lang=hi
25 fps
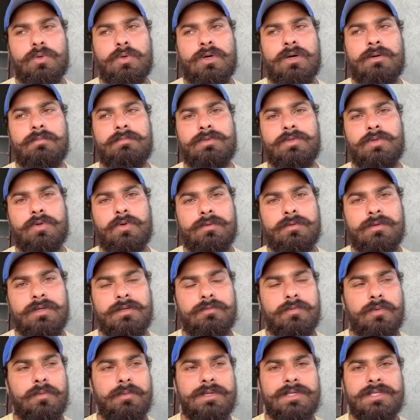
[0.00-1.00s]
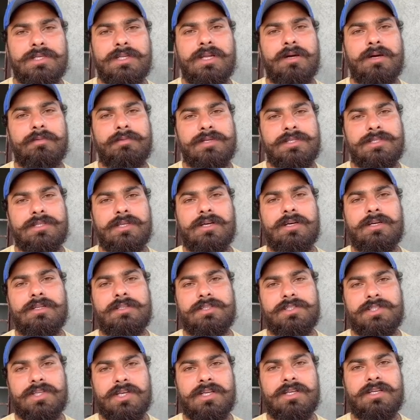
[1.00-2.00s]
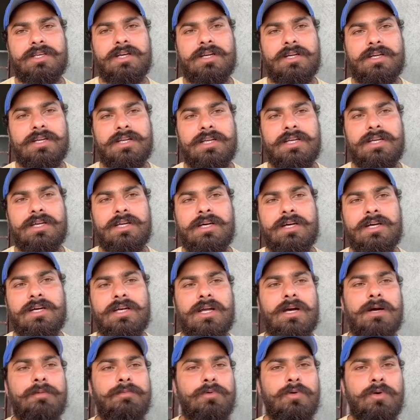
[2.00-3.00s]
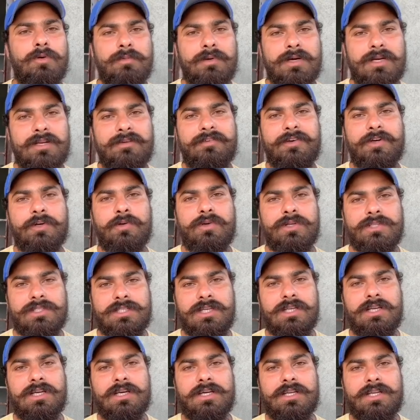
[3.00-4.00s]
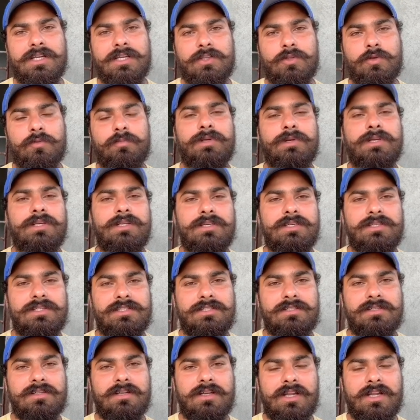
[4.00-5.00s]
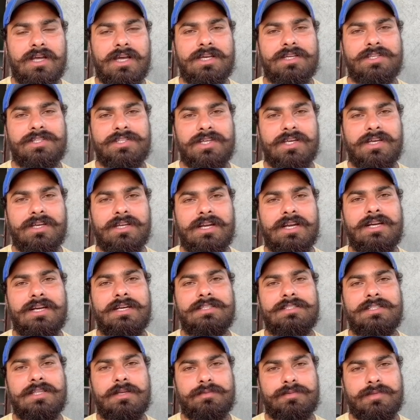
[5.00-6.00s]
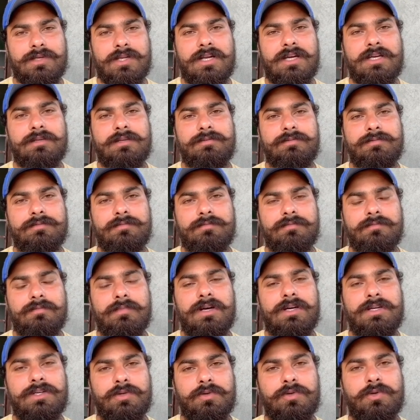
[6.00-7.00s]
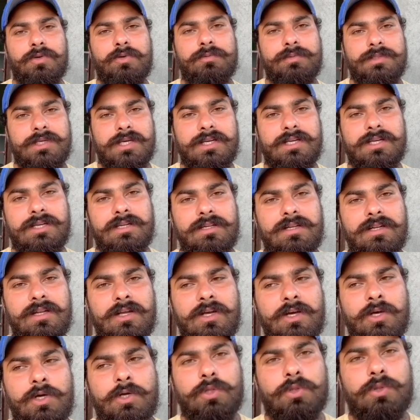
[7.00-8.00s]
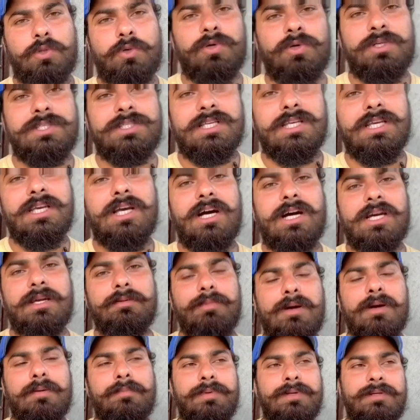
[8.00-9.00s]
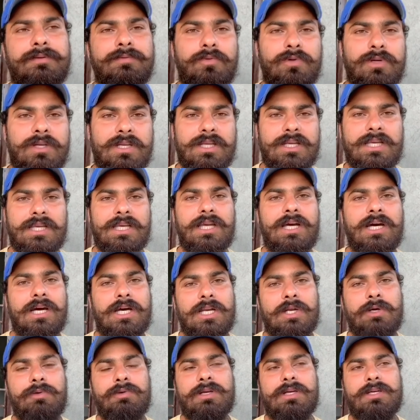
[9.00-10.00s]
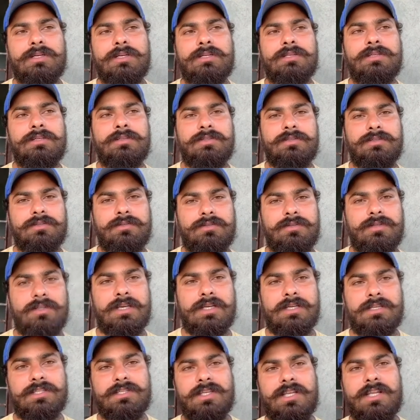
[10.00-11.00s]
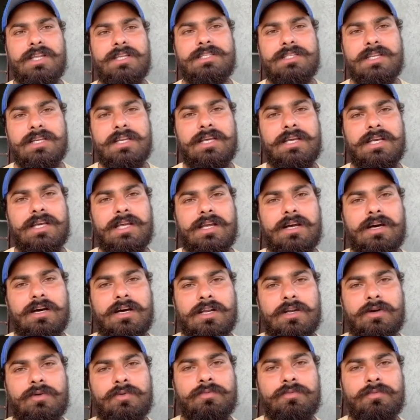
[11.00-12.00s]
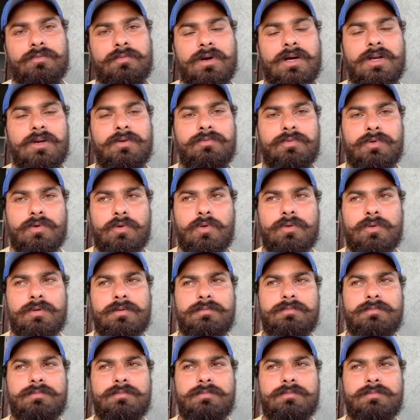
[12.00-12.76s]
हम जो भी इन्फॉर्मेशन है आपके साथ शेयर कर रहे हैं अगर आपको हमारी वीडियो अच्छी लग रही है तो प्लीज़ लाइक शेयर एंड सब्सक्राइब माई यूट्यूब चैनल तो इसके आगे मैं अपनी वो लेके आ रहा हूँ एक एक सीरीज़ लेके आ रहा हूँ बायोफ्लो